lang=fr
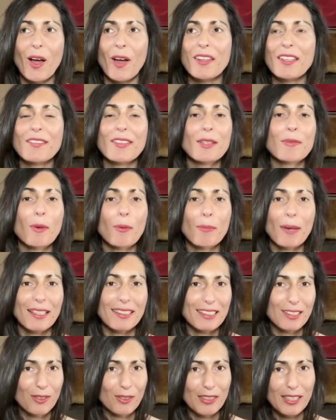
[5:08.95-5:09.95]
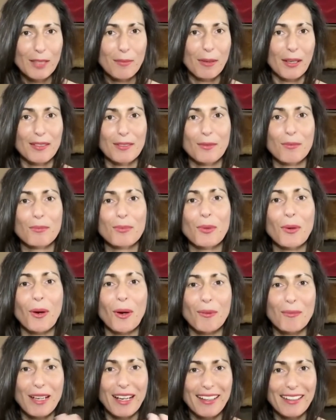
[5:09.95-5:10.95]
événement particulier, par exemple
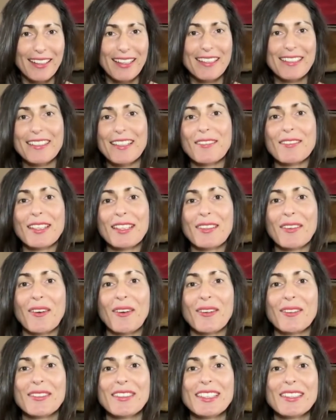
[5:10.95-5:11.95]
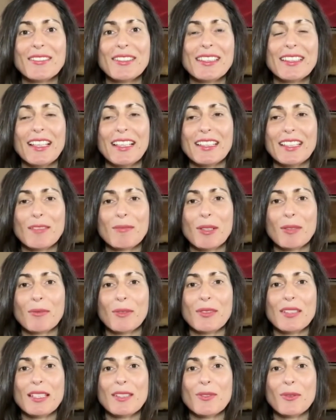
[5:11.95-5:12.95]
pour un mariage avec euh, une divine là, qui m'a
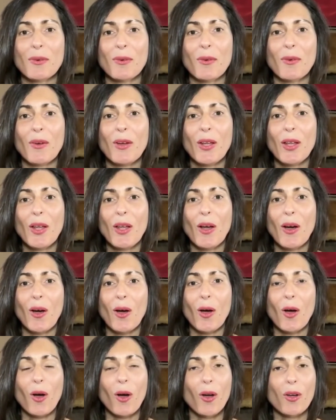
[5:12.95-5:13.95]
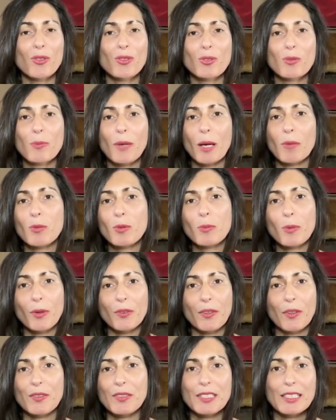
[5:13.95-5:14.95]
demandé son, un, un, super beau
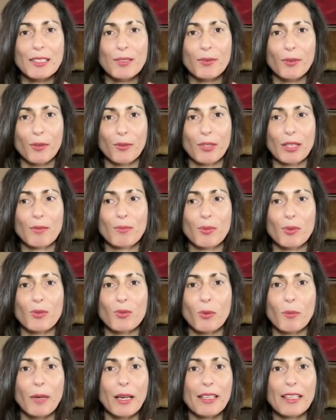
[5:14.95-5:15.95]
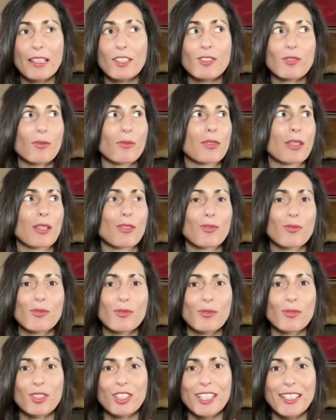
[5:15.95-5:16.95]
pendentif en fait pour son mariage. Je trouve ça
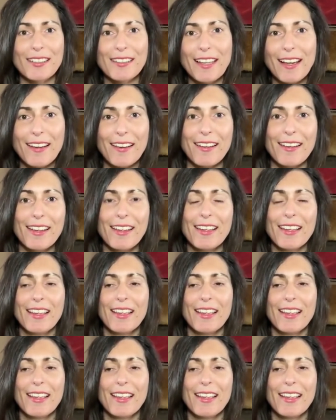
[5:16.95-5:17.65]
juste génial.